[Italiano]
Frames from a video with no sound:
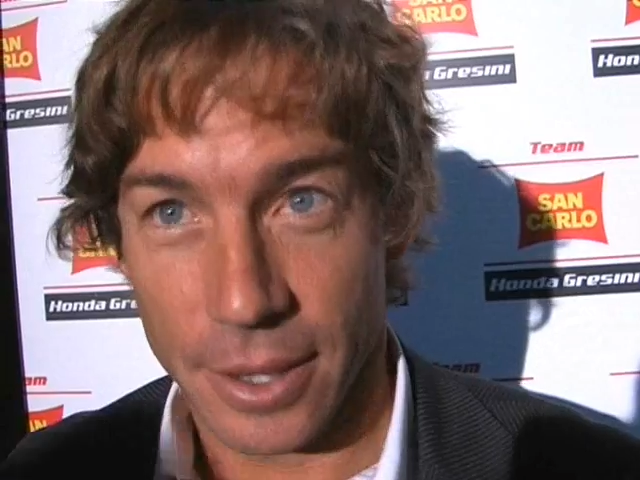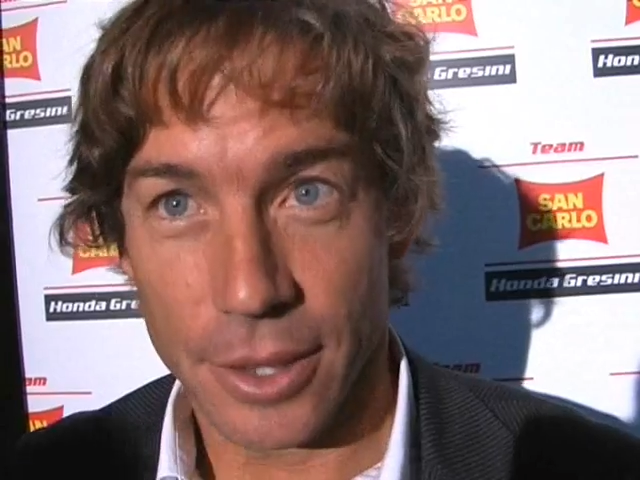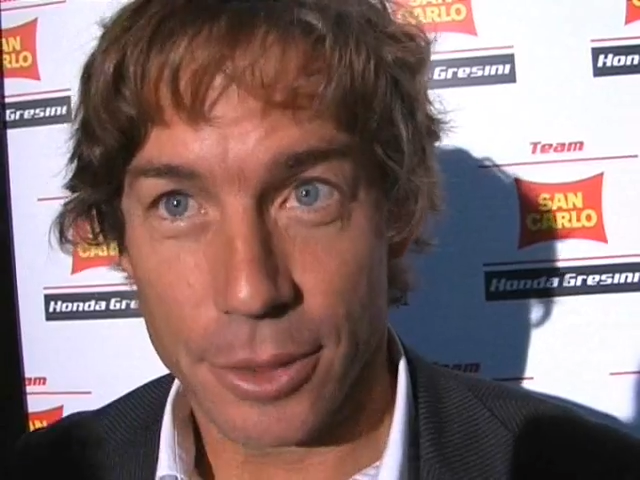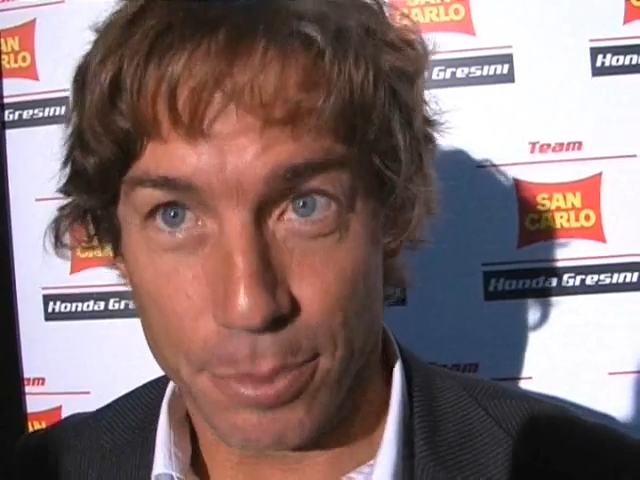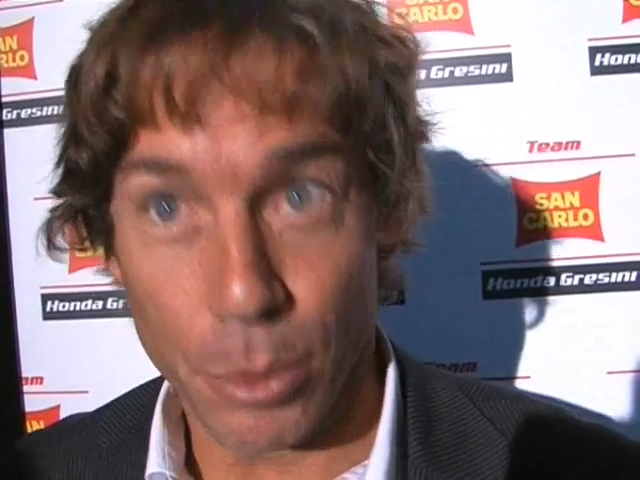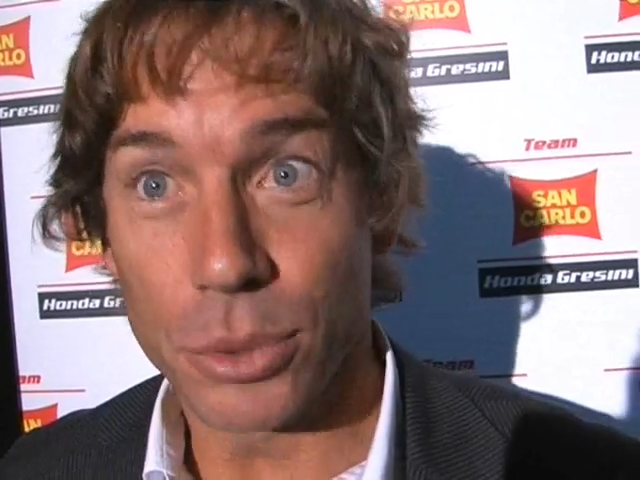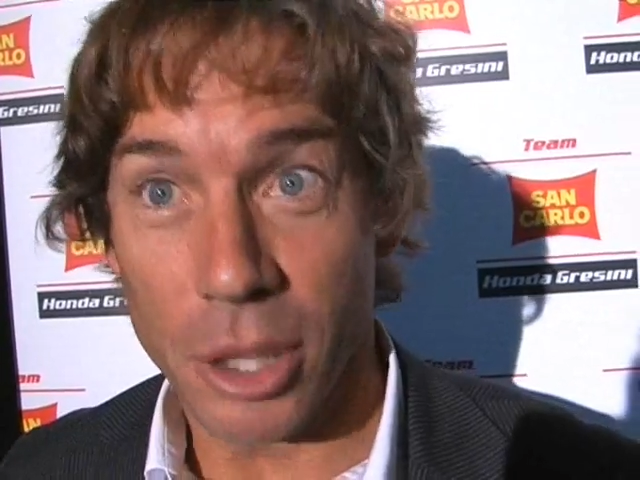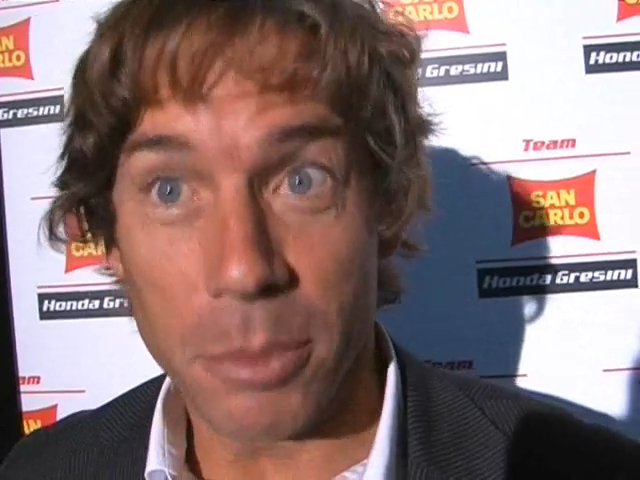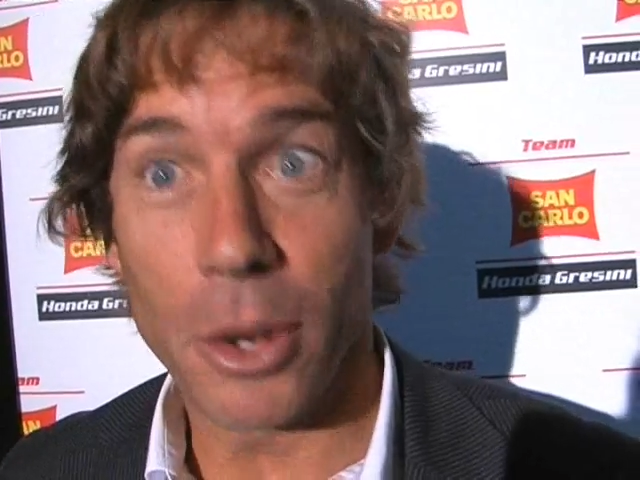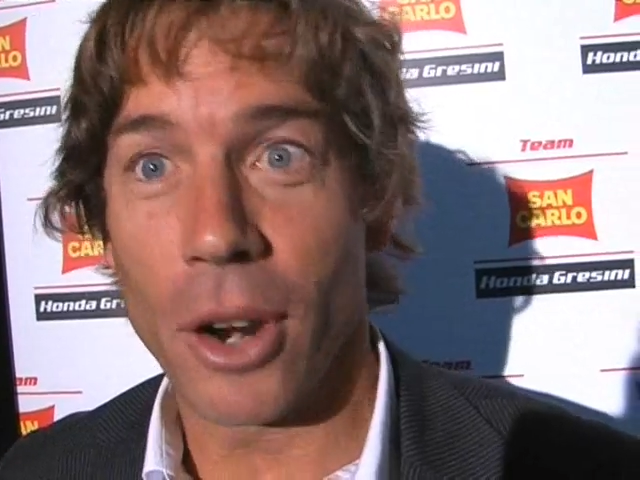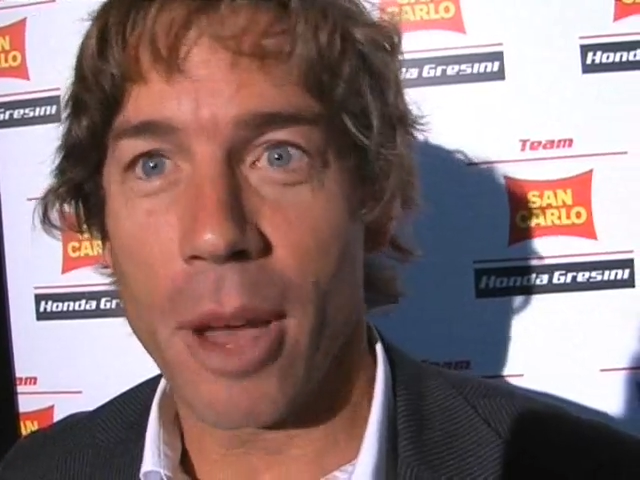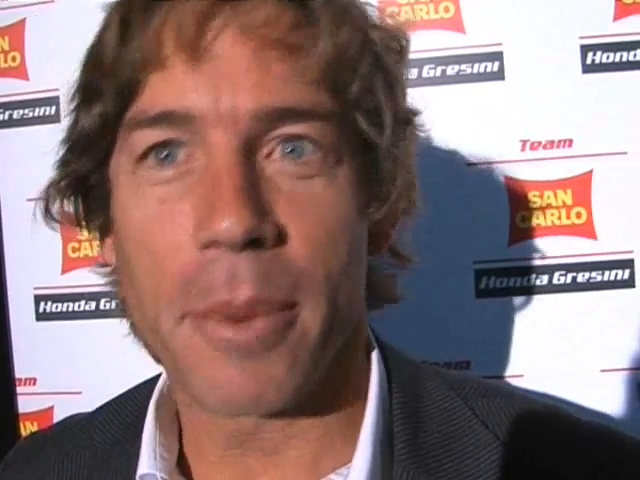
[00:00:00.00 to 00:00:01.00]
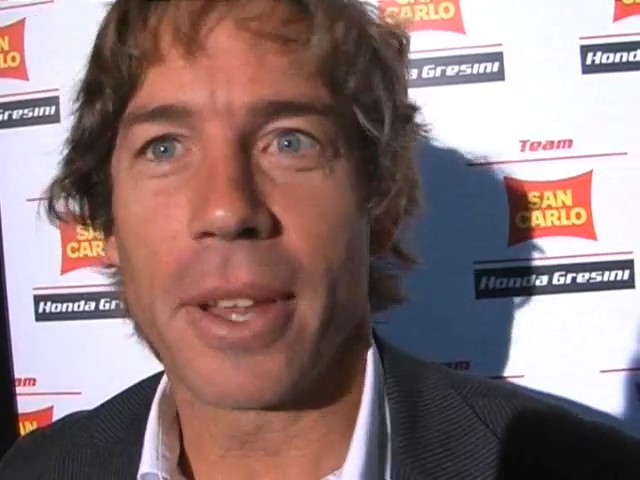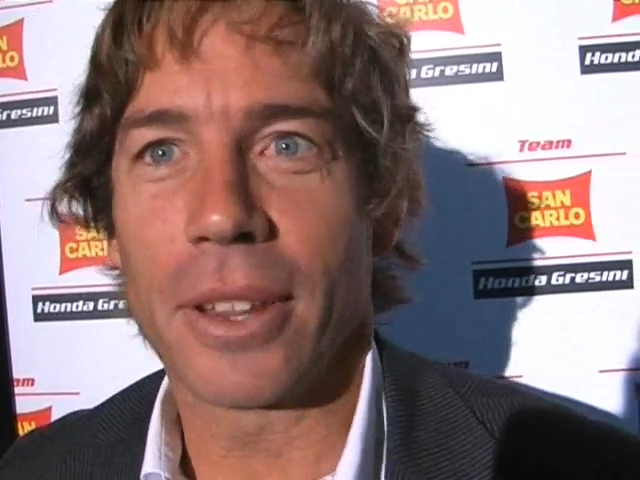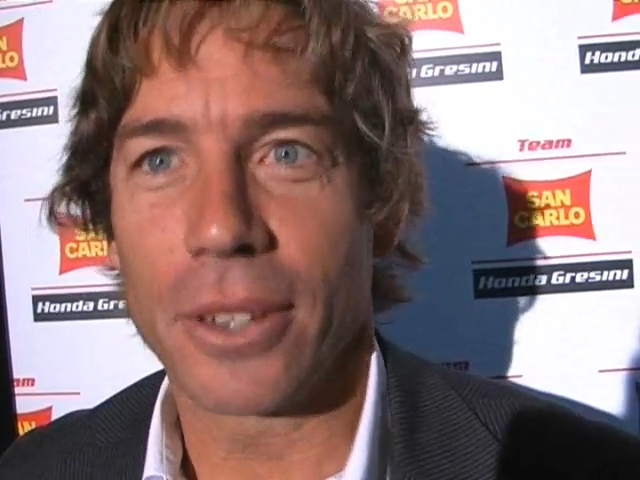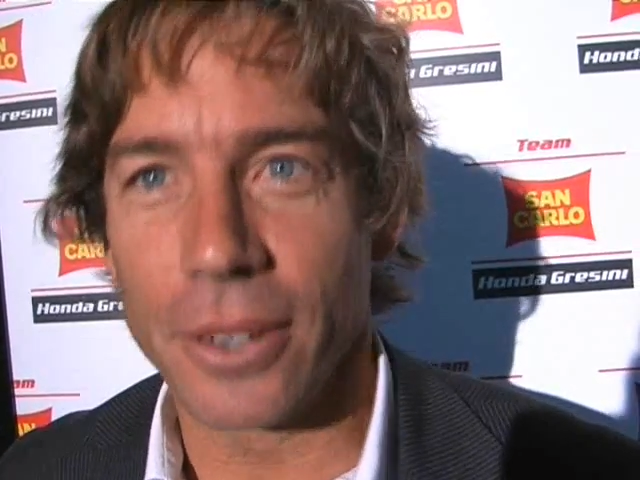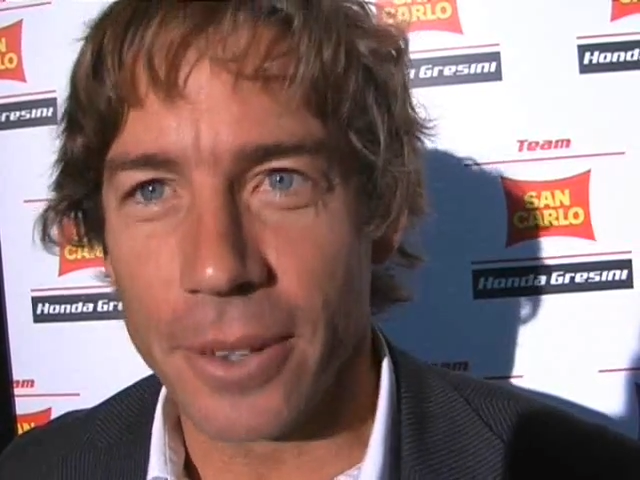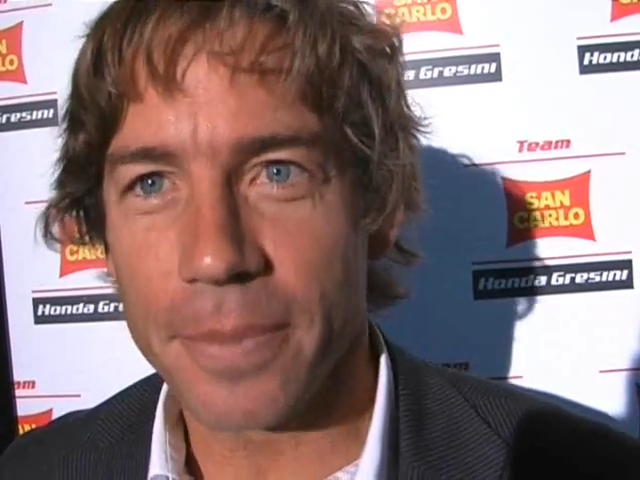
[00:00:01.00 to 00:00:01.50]
spunti di
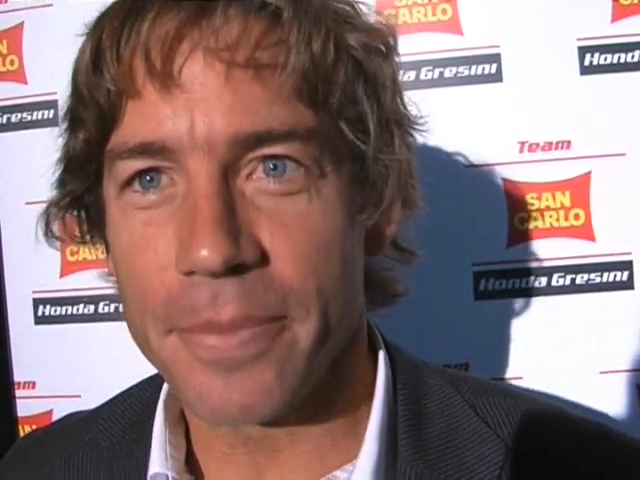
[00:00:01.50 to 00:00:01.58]
miglioramento